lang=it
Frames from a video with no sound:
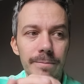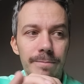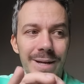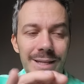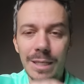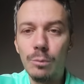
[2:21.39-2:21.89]

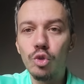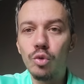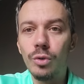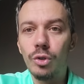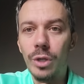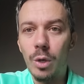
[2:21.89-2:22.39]
partiamo
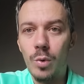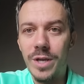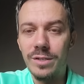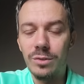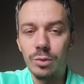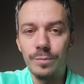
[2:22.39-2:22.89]
subito da
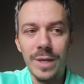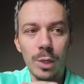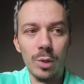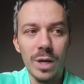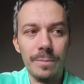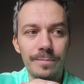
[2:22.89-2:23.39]
questo.
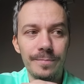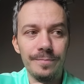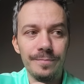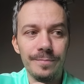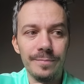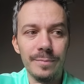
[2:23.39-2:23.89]
Allora, mh,
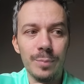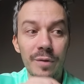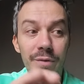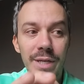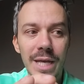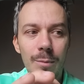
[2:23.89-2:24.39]
mm, poi
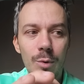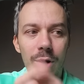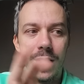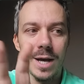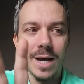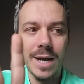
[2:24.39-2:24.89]
veniamo
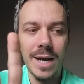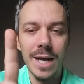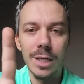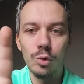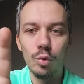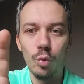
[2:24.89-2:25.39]
a,
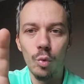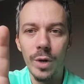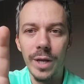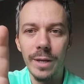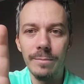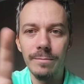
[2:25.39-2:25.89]
a
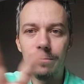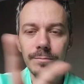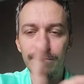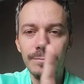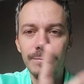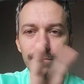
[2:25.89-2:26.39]
2,
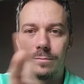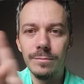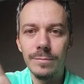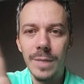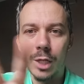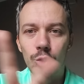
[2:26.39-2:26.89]

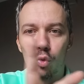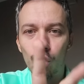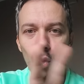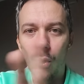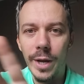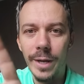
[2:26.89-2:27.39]
a
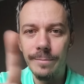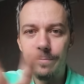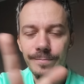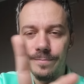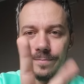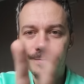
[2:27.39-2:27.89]
2,
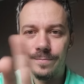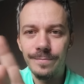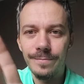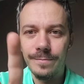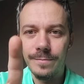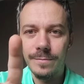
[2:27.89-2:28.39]

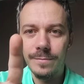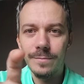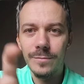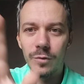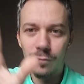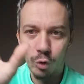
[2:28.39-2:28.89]

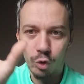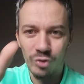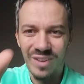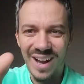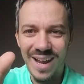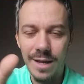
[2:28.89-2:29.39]
voto
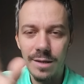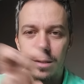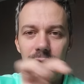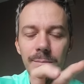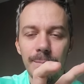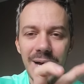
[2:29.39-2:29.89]

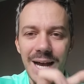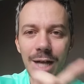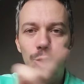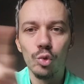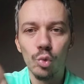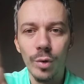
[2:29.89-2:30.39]
3, ma
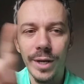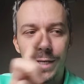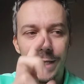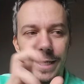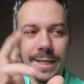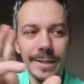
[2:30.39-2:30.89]
a 2
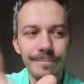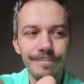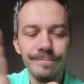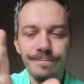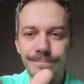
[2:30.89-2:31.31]
che